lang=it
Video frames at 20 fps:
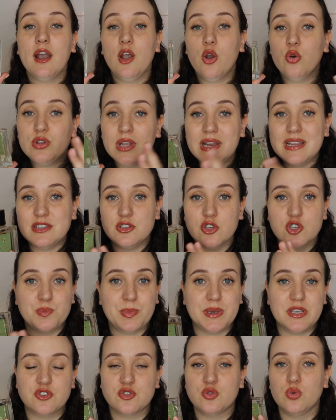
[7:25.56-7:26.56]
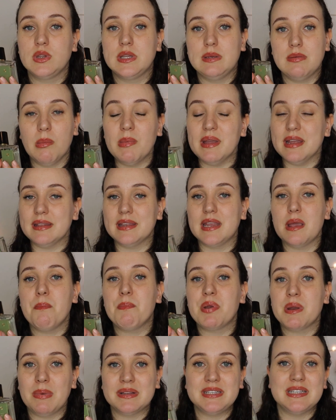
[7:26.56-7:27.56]
Lo utilizzo spesso ultimamente,
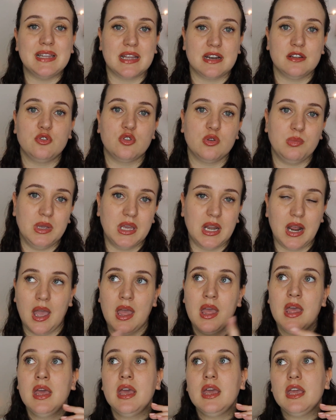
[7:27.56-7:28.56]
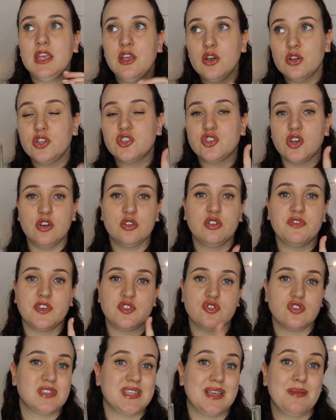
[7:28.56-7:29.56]
prima di andare a dormire. Io di solito
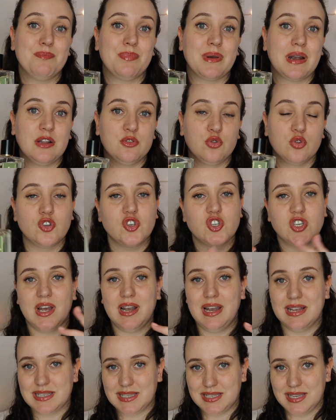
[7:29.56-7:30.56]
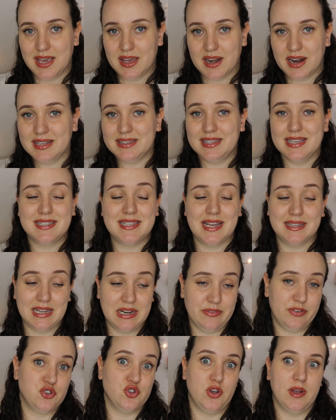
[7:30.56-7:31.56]
faccio sempre la doccia la sera, d'estate
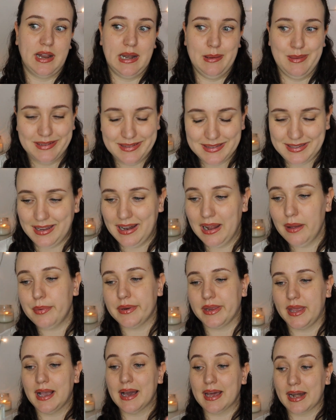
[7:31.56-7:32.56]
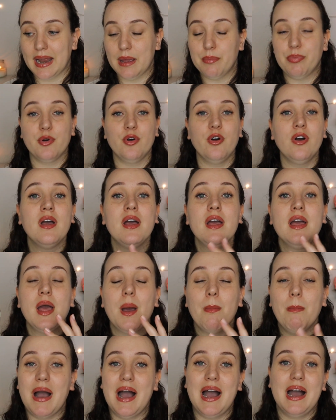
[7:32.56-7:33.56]
la faccio anche la mattina perché crepo,
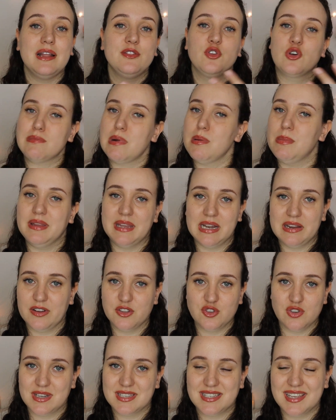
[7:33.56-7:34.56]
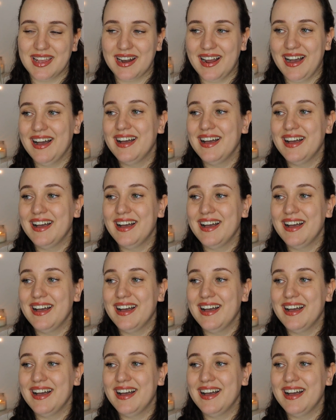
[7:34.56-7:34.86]
ma normalmente la faccio la sera.